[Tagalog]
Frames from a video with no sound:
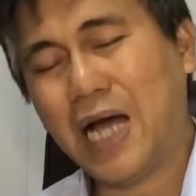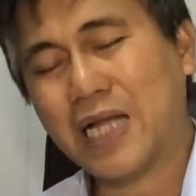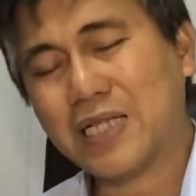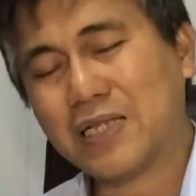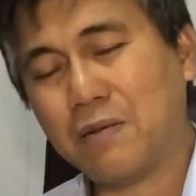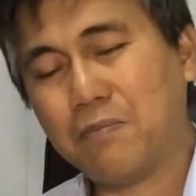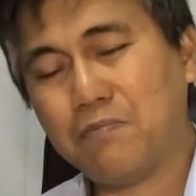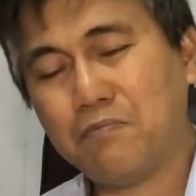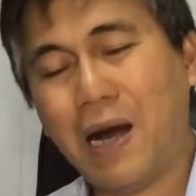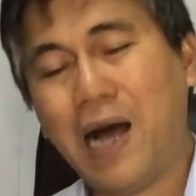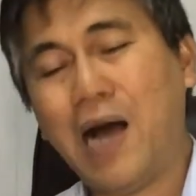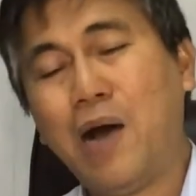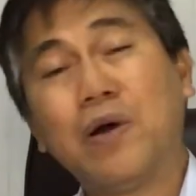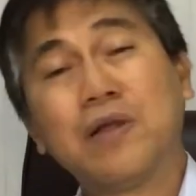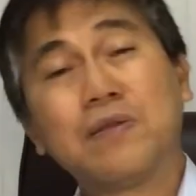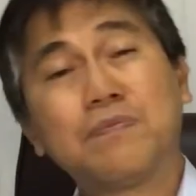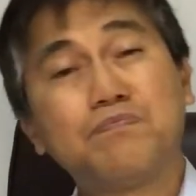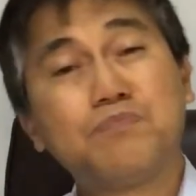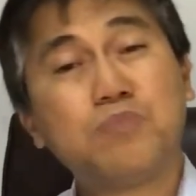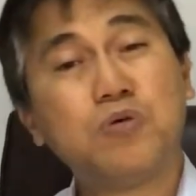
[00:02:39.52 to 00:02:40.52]
At ang
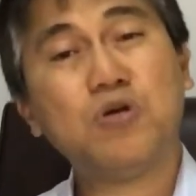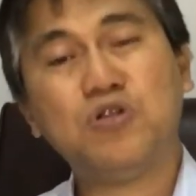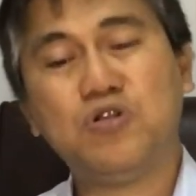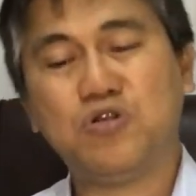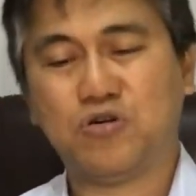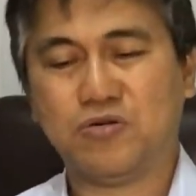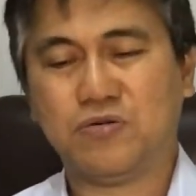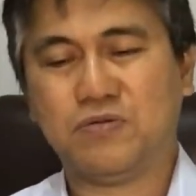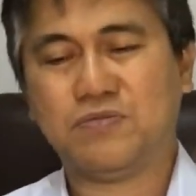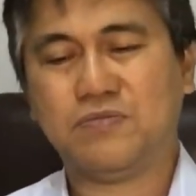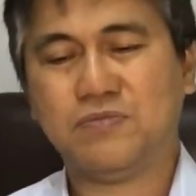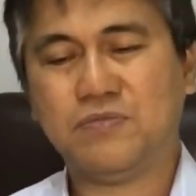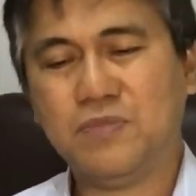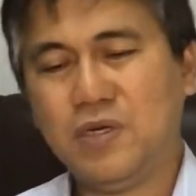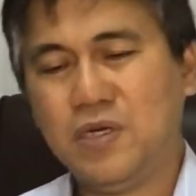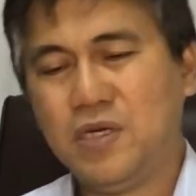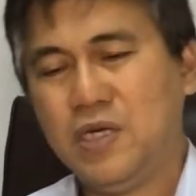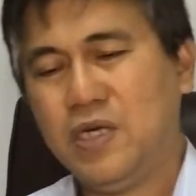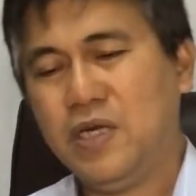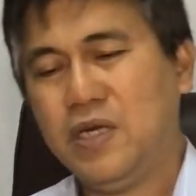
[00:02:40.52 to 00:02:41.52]
bawat punong
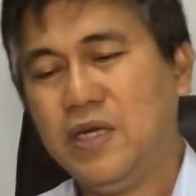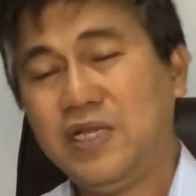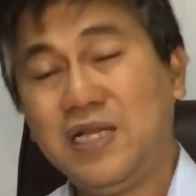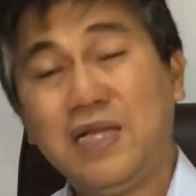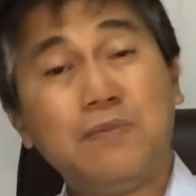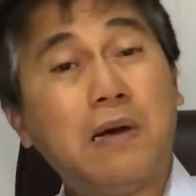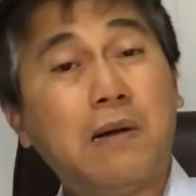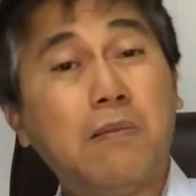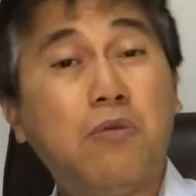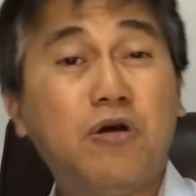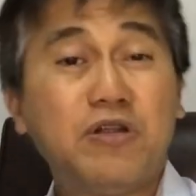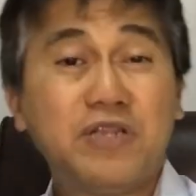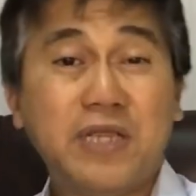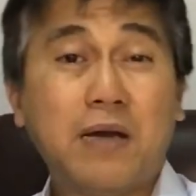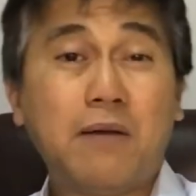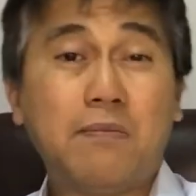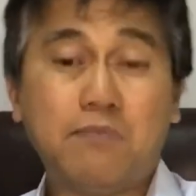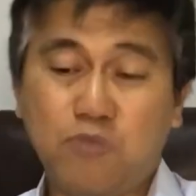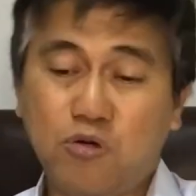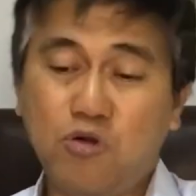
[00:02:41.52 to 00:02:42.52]
ni
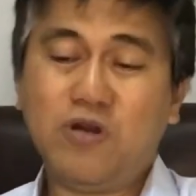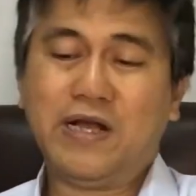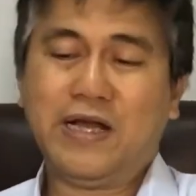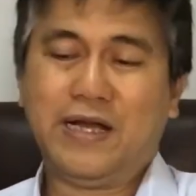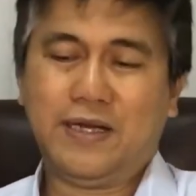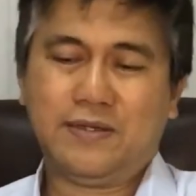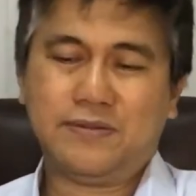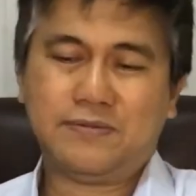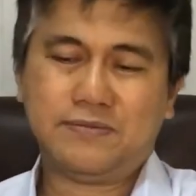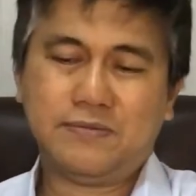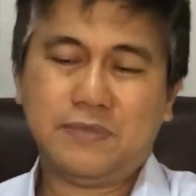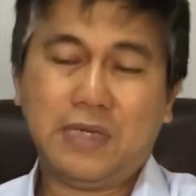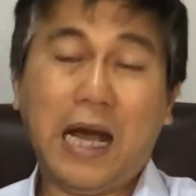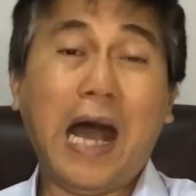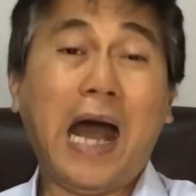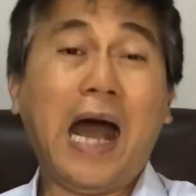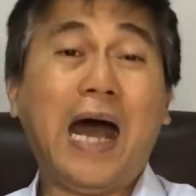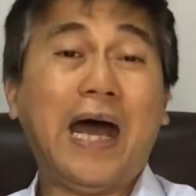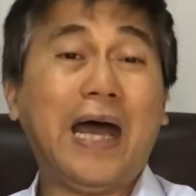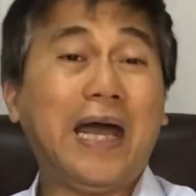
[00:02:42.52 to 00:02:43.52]
mabuti ang bunga
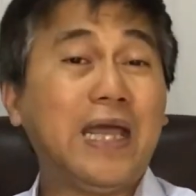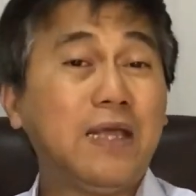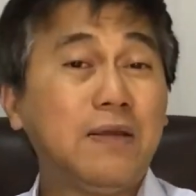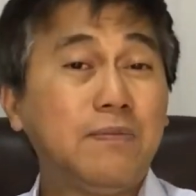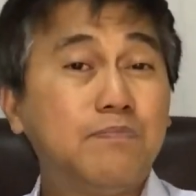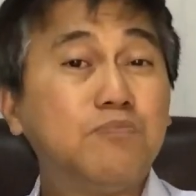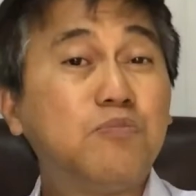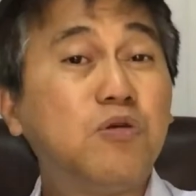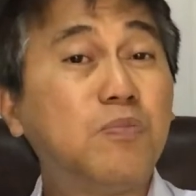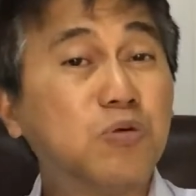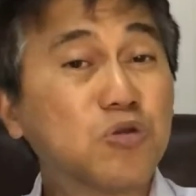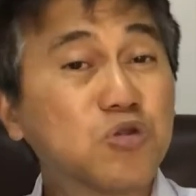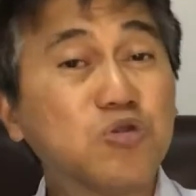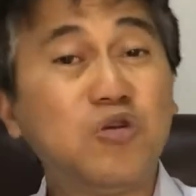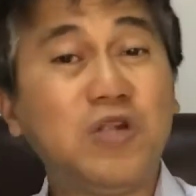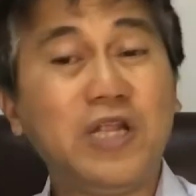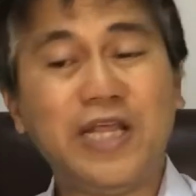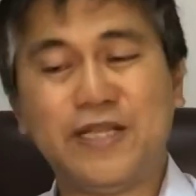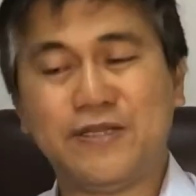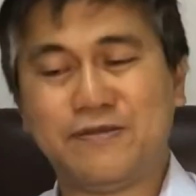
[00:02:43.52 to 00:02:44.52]
ay
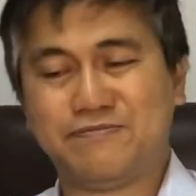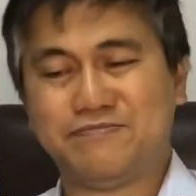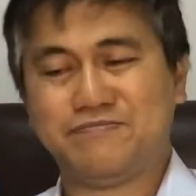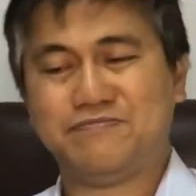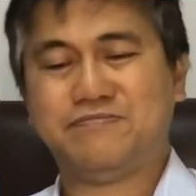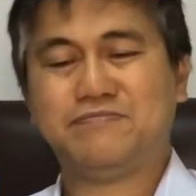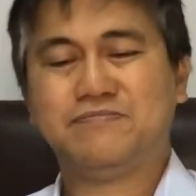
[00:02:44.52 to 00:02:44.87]
puputulin.